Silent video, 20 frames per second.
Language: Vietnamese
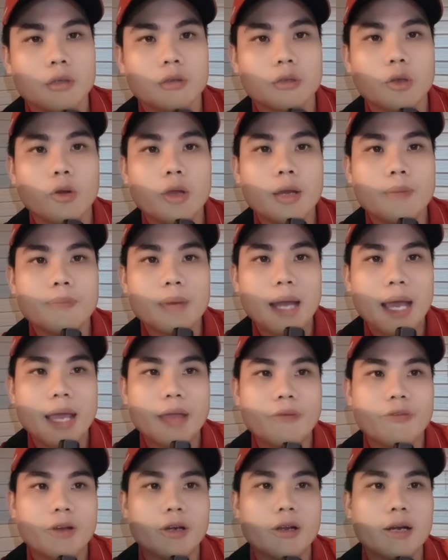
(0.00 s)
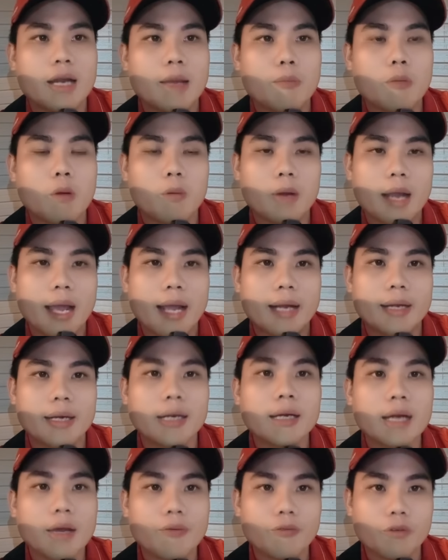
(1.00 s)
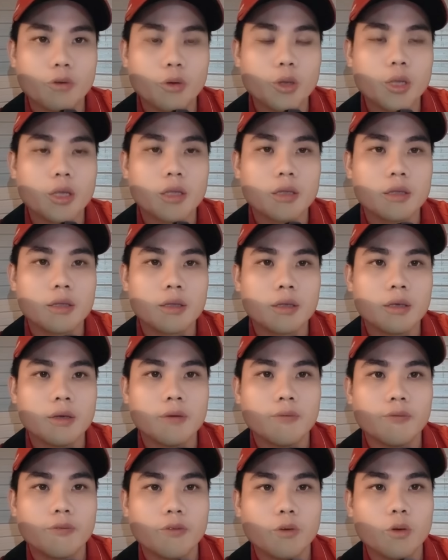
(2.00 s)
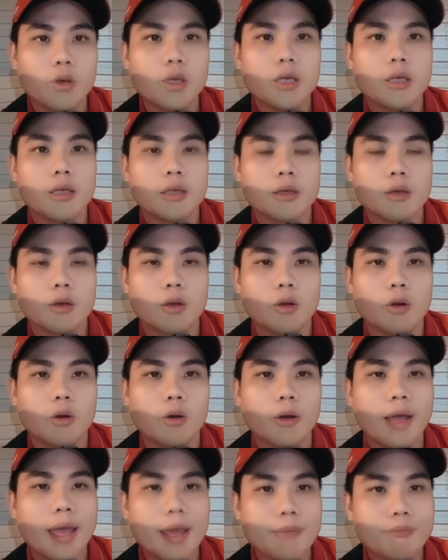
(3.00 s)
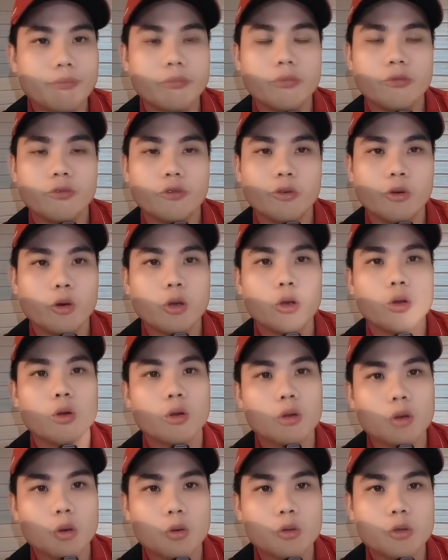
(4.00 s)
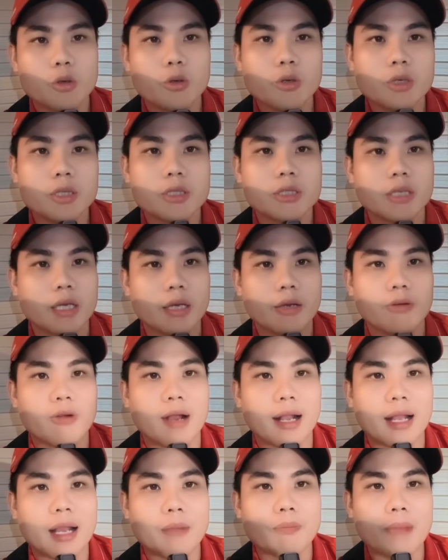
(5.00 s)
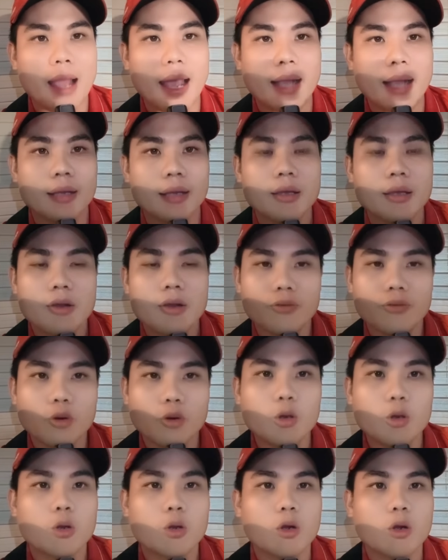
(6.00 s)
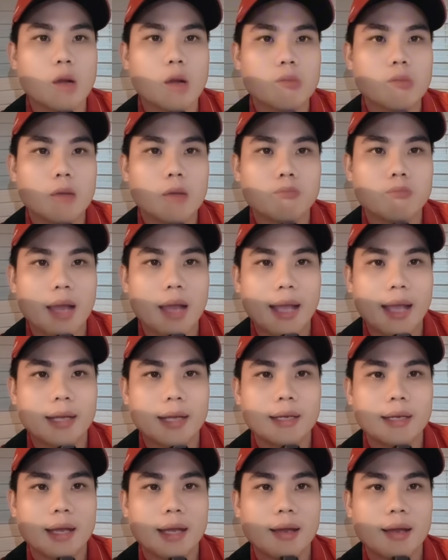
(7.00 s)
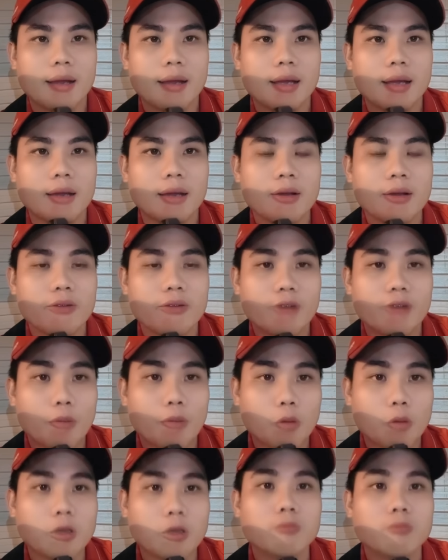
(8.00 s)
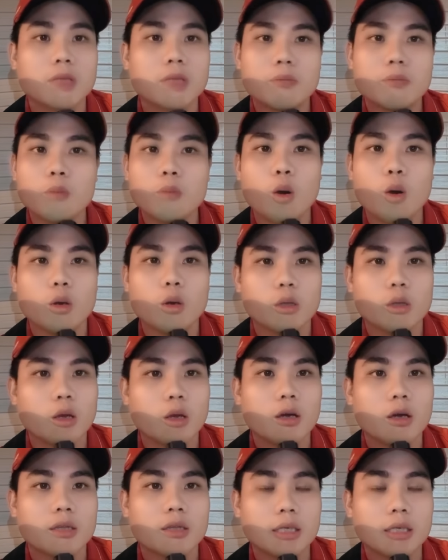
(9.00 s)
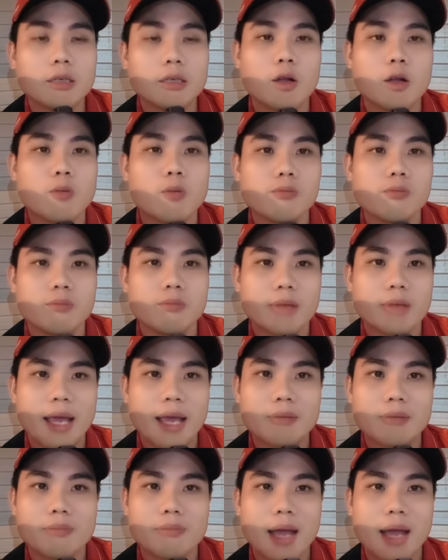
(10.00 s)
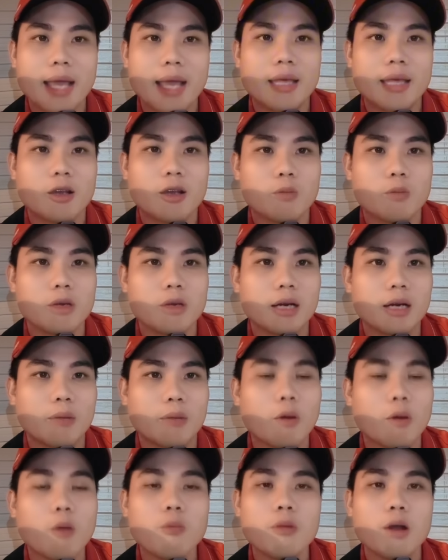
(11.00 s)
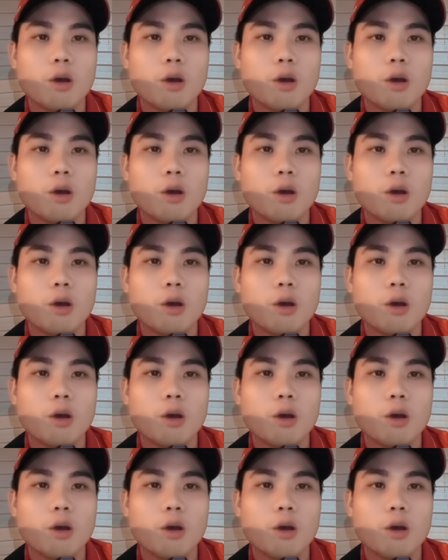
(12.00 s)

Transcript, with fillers: tối hôm nay phải nói là một ngày rất là vui vui của em vui của cô chú anh chị và các bạn vui của cộng đồng mạng à, và một thông tin buồn cho tử cung giang mai cũng như là bốn